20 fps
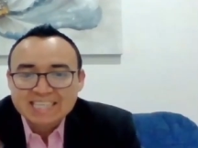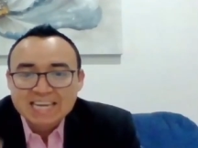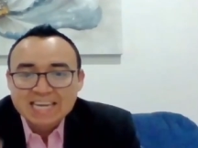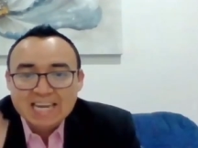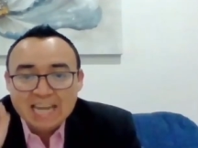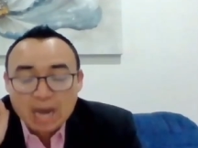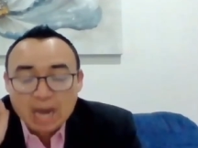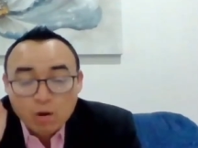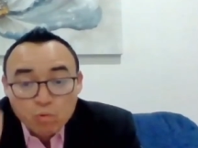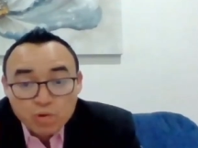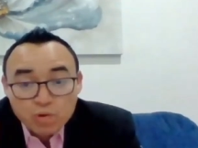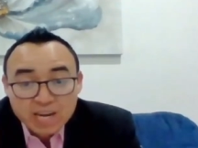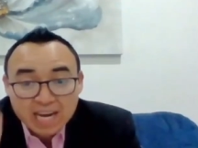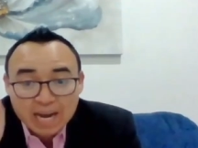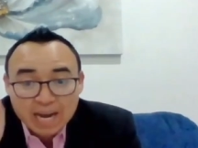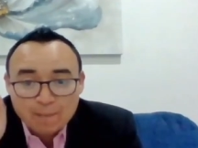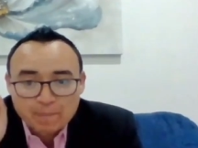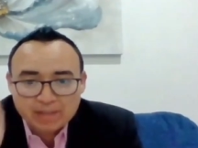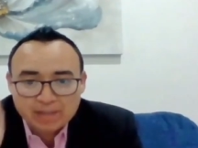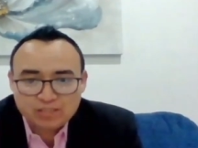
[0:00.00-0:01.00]
La
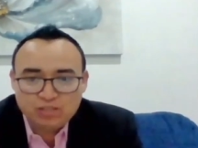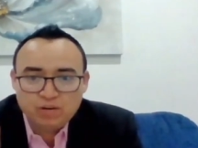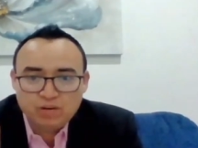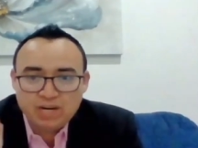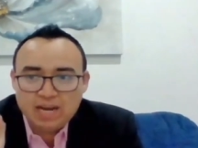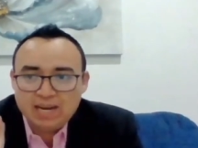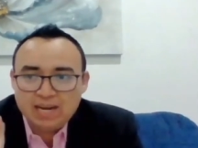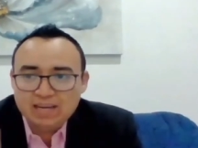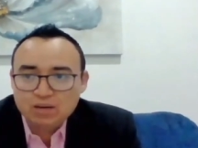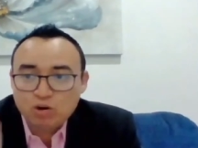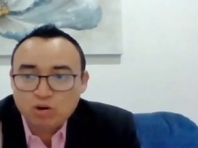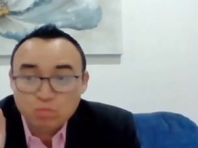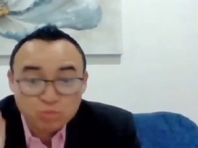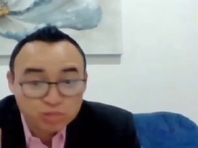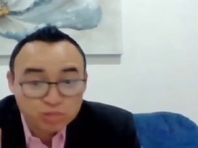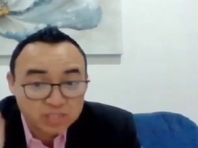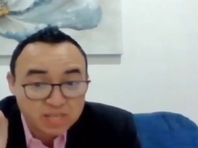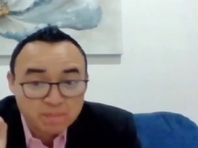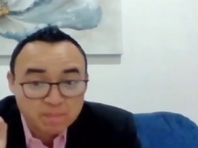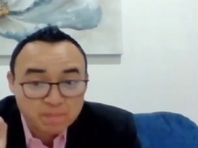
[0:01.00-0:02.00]
única persona,
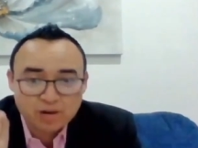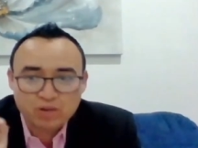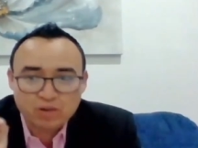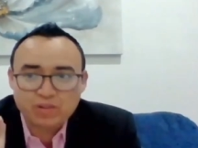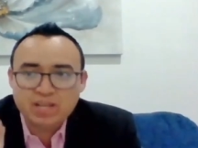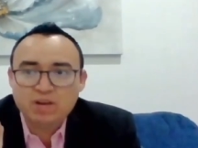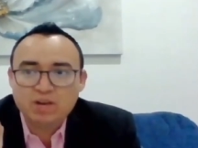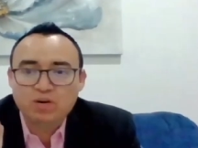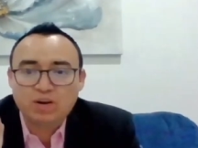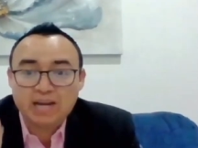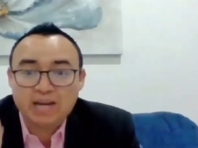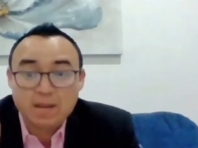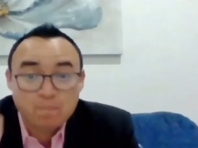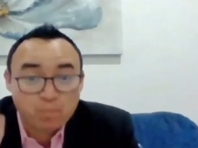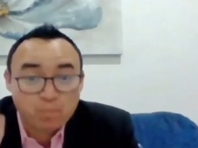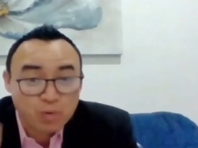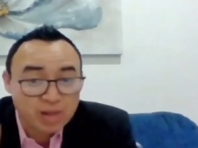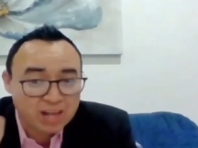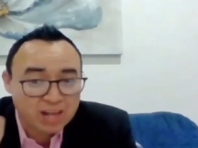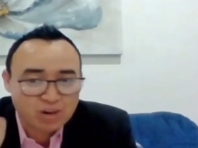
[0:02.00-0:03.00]
como siempre lo digo, que
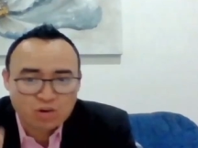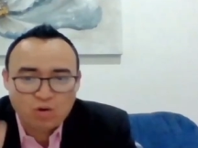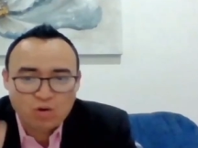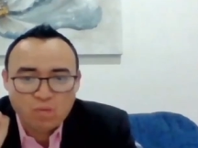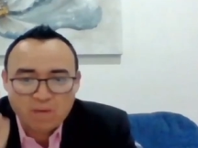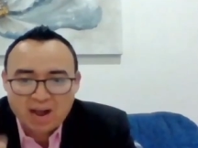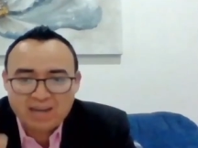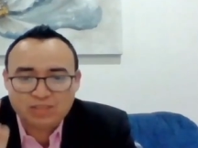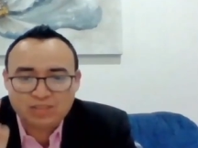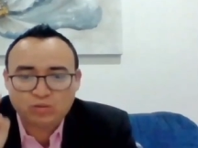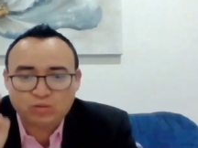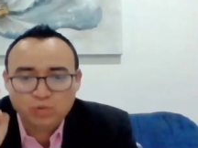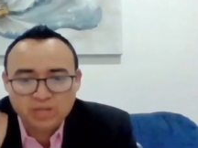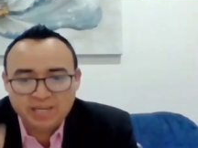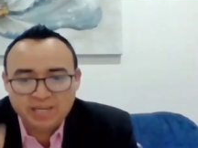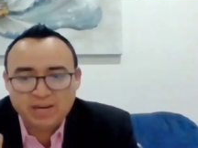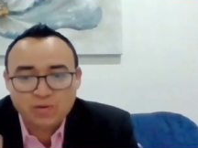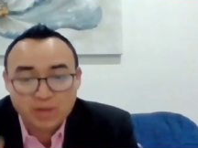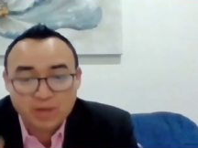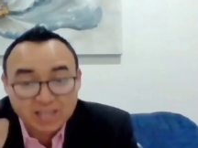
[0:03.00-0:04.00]
puede robar tu
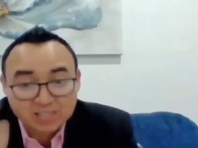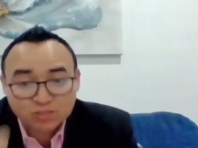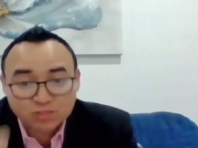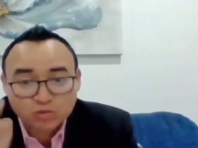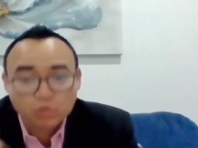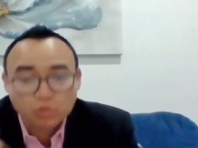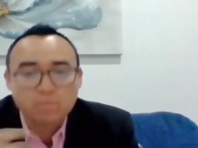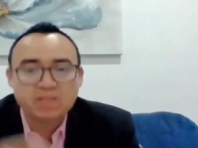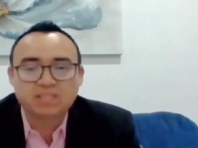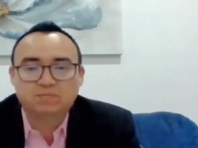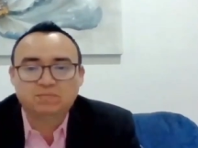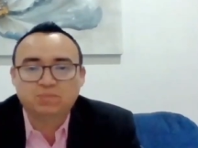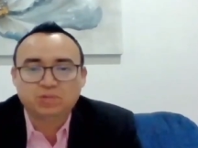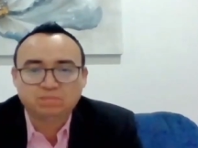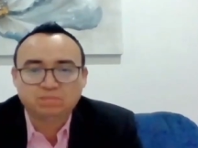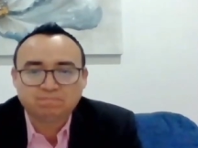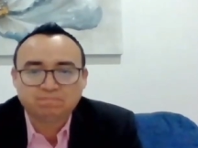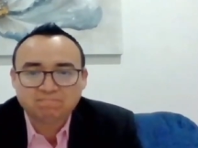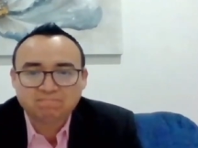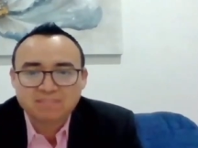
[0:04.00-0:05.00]
dinero eres tú
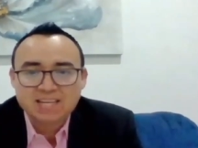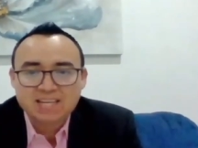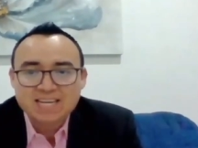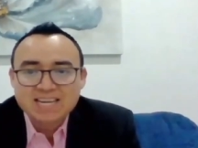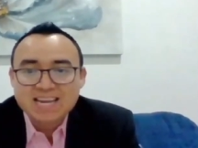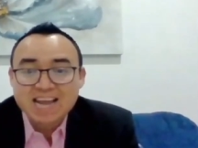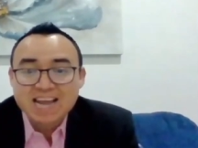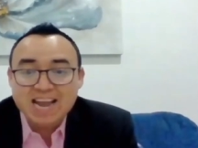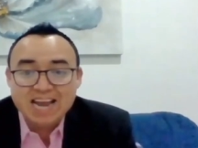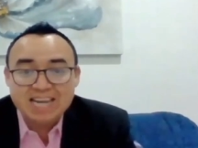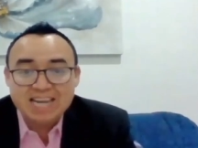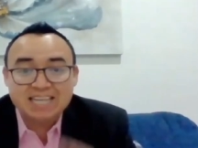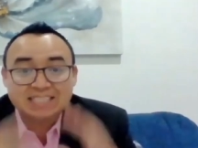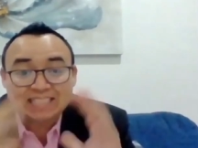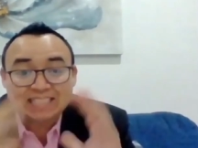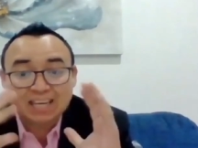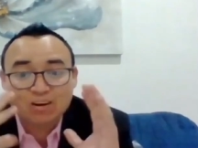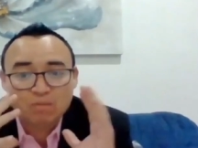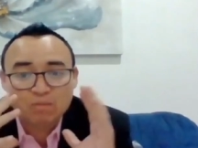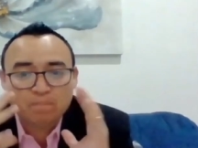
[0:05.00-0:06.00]
mismo en
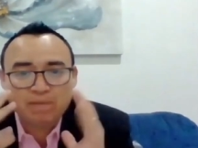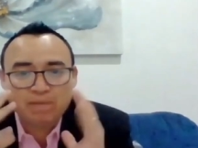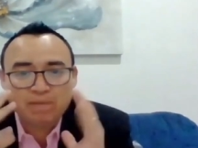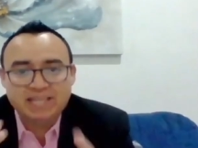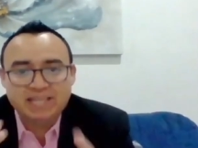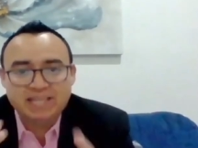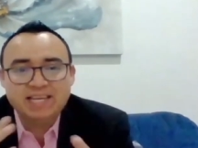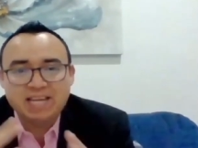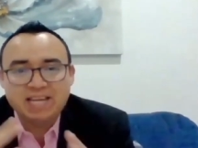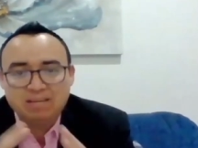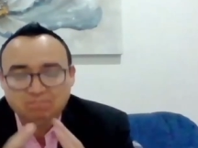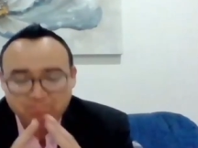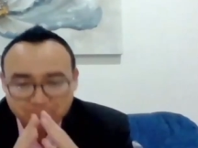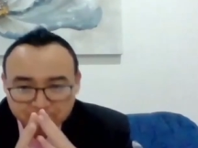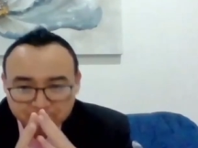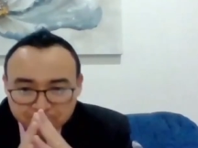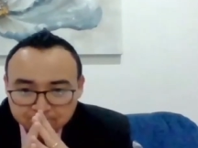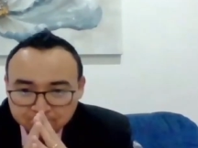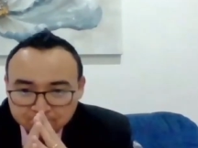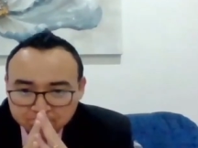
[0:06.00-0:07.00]
esta compañía,
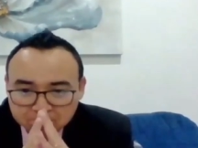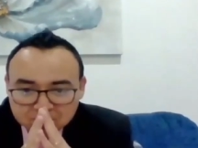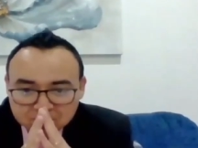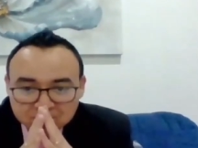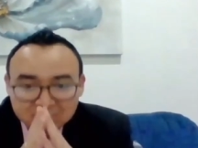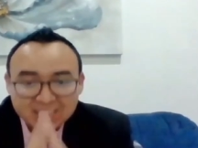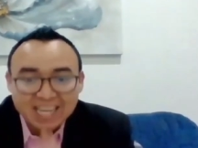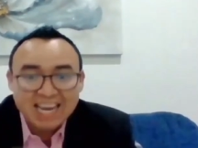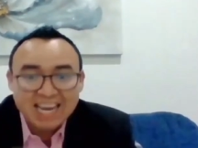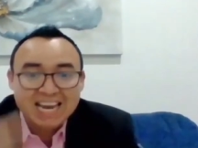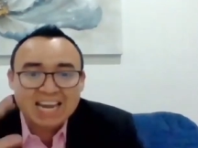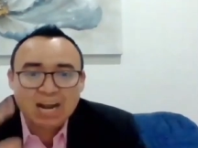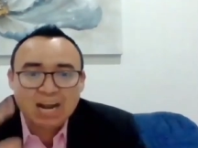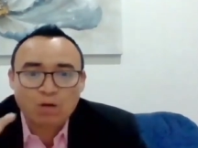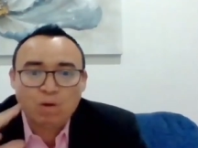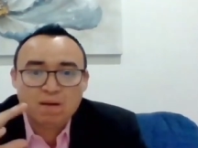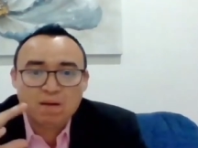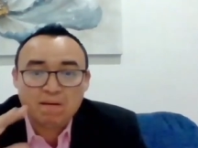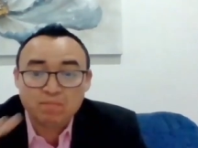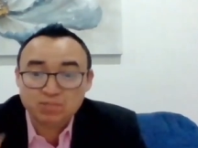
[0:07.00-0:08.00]
en la
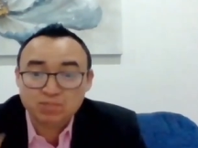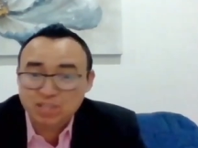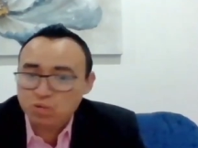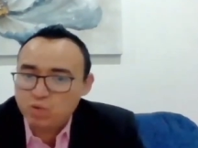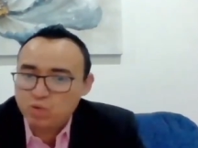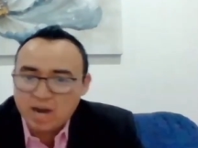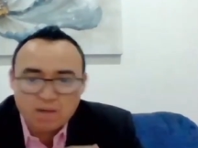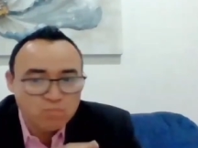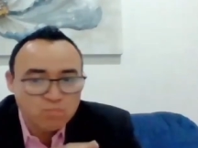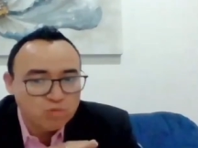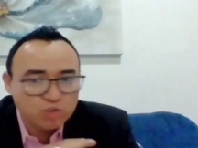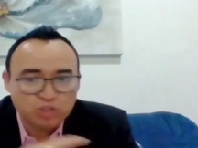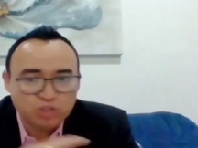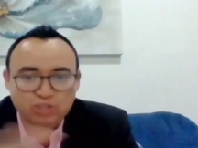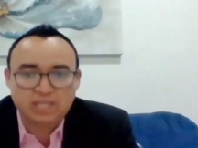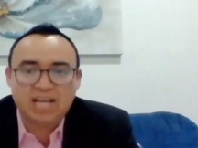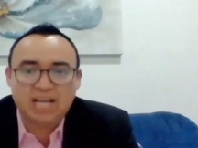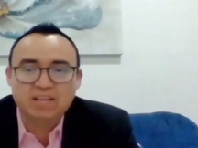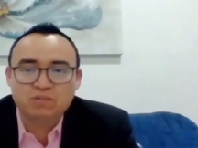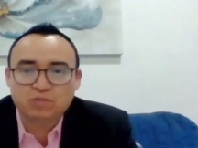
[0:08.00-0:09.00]
cual vamos a durar
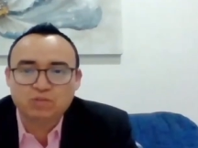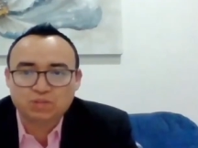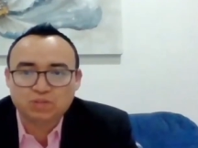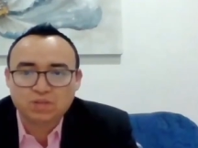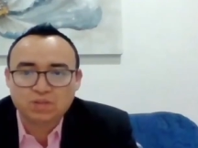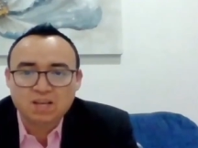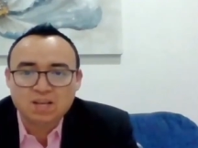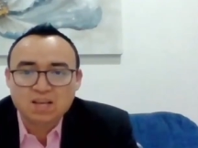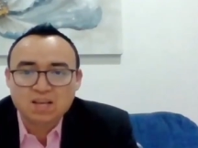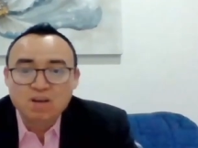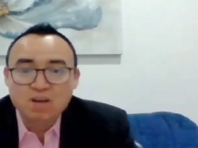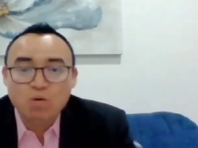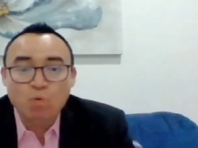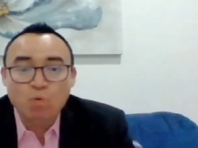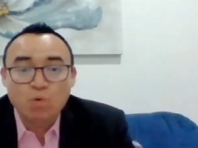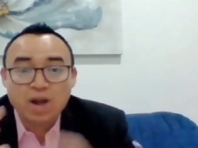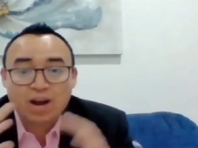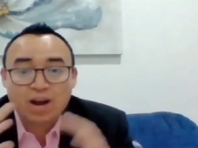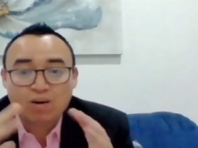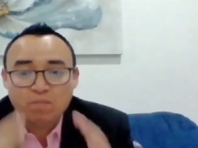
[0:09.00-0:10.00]
muchos años.
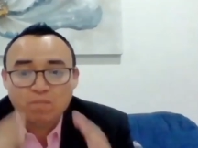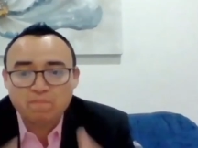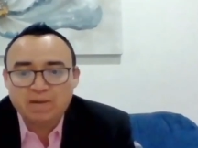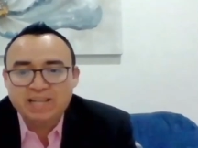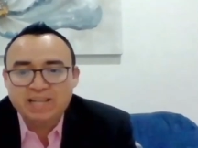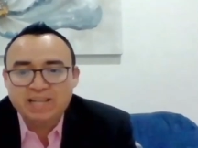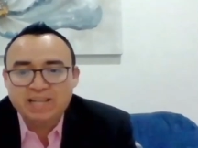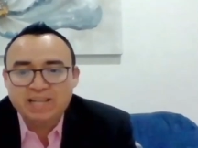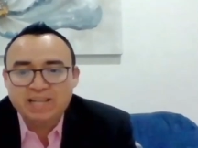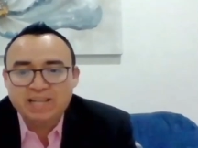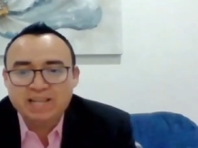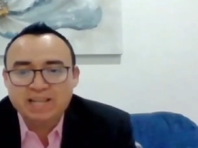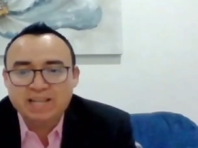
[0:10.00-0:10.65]
Una compañía